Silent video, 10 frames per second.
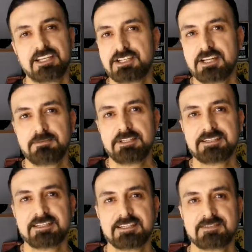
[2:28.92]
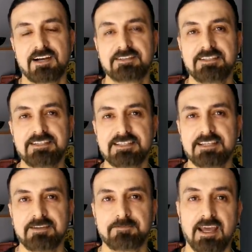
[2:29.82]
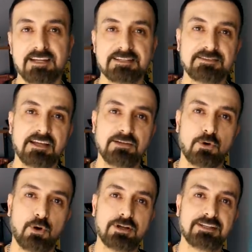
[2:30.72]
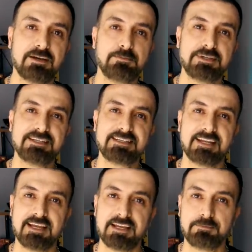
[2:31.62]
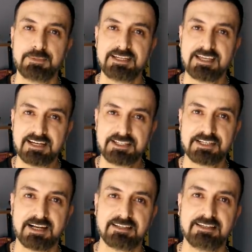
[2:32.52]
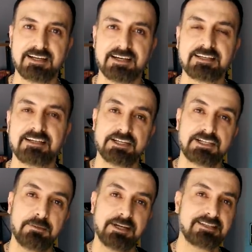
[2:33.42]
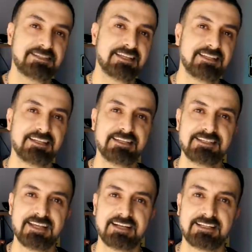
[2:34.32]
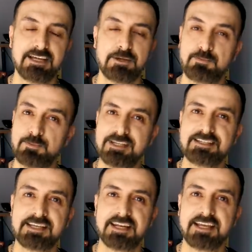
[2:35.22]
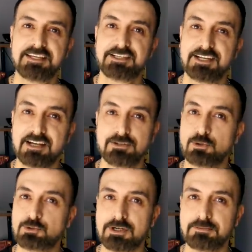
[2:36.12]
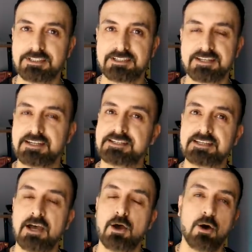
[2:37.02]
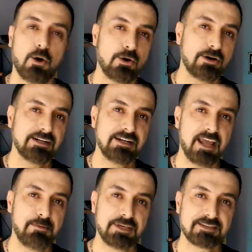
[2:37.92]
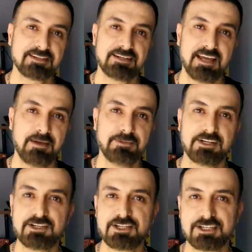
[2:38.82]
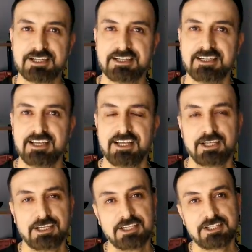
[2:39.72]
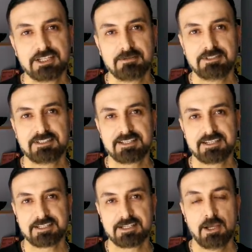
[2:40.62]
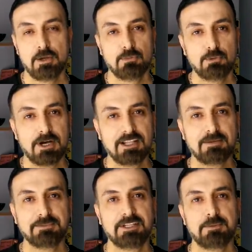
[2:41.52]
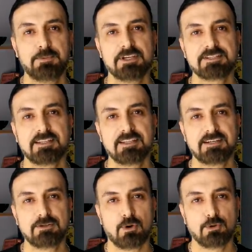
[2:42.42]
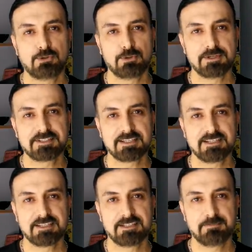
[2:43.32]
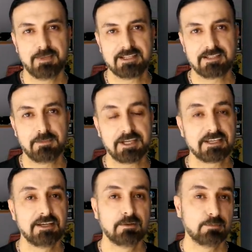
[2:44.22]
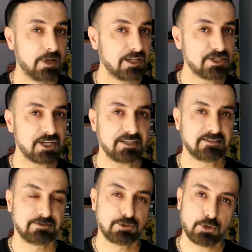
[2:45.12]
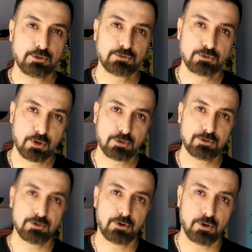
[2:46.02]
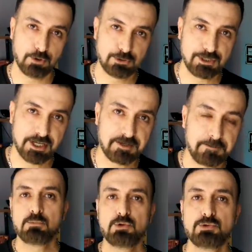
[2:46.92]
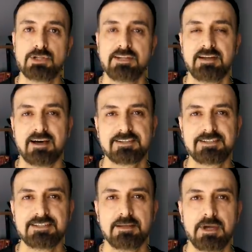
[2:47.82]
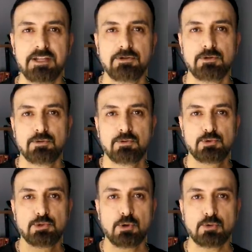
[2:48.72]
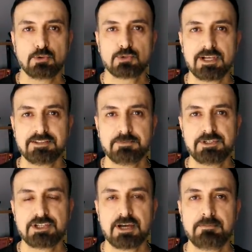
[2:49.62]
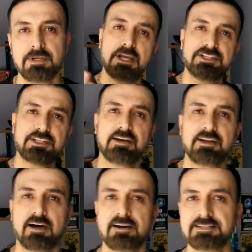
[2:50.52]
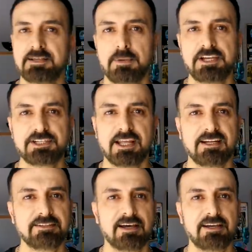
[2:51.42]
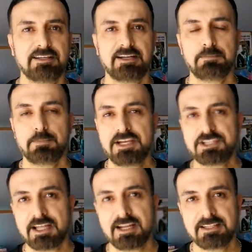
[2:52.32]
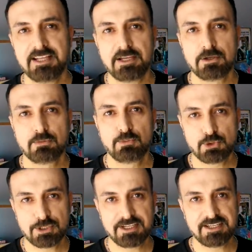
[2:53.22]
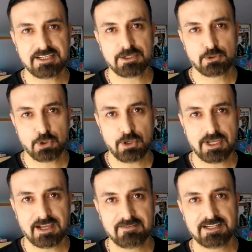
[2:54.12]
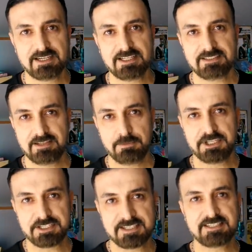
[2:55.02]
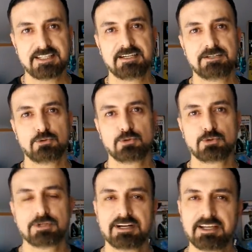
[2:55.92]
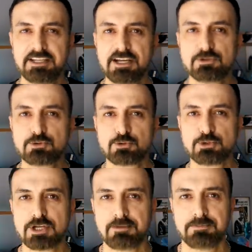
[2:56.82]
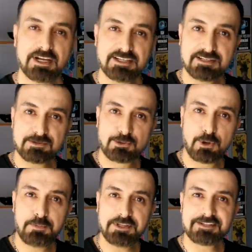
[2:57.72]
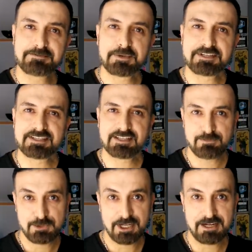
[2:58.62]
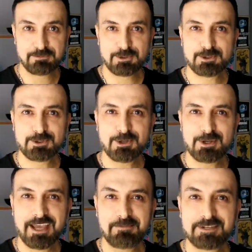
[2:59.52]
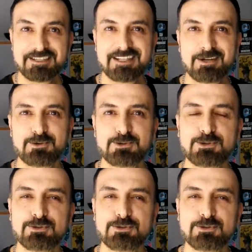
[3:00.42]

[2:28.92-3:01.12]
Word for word: geçirebilirsiniz vaktinizi. En azından orada bir sene bir yer kiralayarak yaşamak istediğiniz yerde bir sene kirada oturabilirsiniz oranın hem yazını hem de kışını geçirebilirsiniz. Bu bağlamda da piyasaların oturmasını beklemek bence çok doğru olacak. Bu yüzden aslında ben çok uzatmayacağım. 5 tane arsa, 5 tane daire, 5 tane de müstakil köy evlerini tabii ki sizlerin huzurlarına yine sunacağım. Biraz sohbet etmek istedim. Çenem düştü. Hepinizden özür